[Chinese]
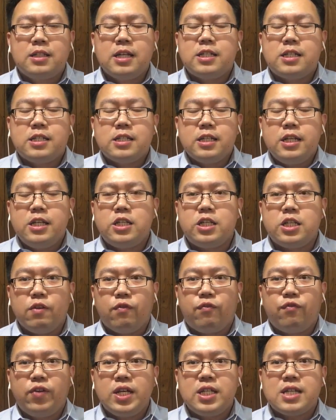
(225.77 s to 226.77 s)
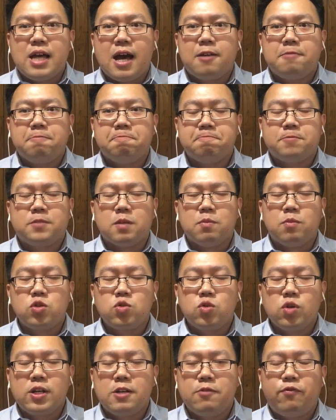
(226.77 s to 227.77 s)
这是一起非常怎么
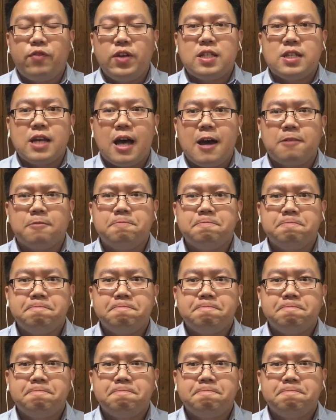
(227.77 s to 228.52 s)
说呢？非常